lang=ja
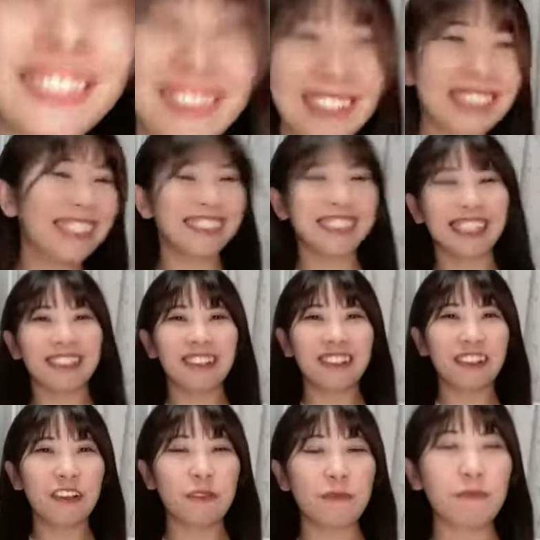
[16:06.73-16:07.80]
そう私あ
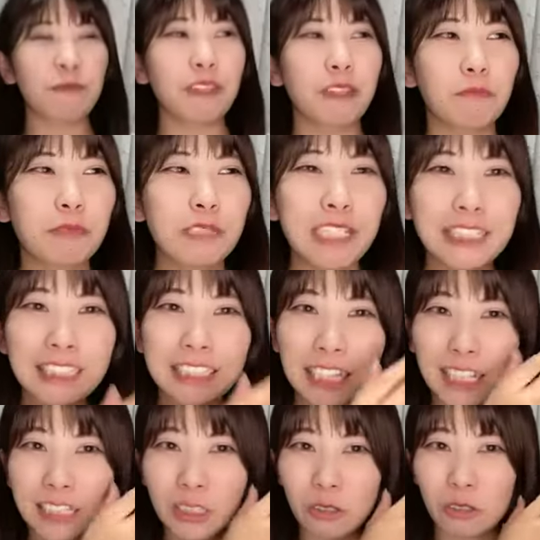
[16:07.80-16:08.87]
の
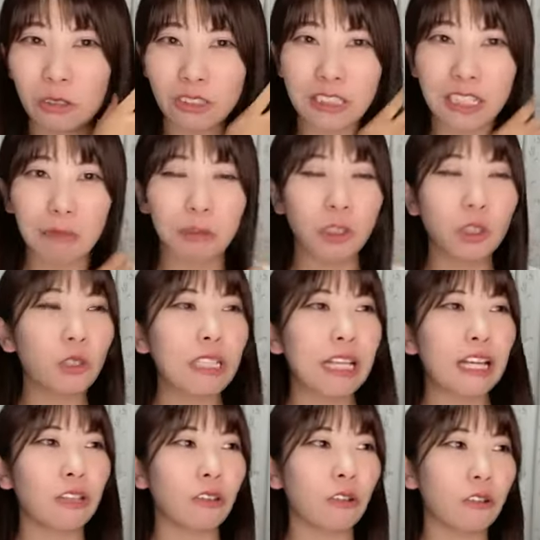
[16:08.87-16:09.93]
プレイステーションのさもう初
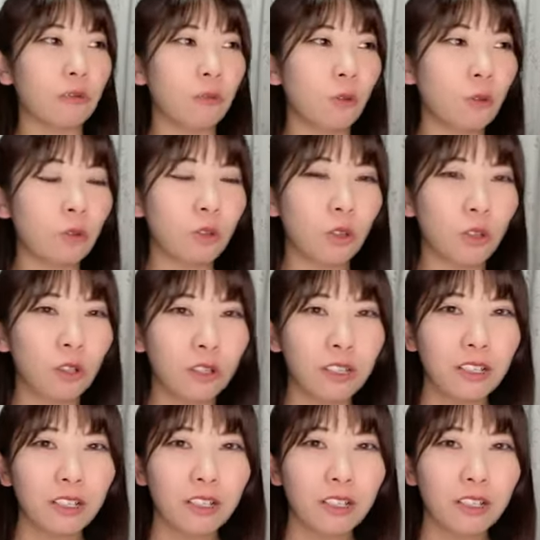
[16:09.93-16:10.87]
代の本当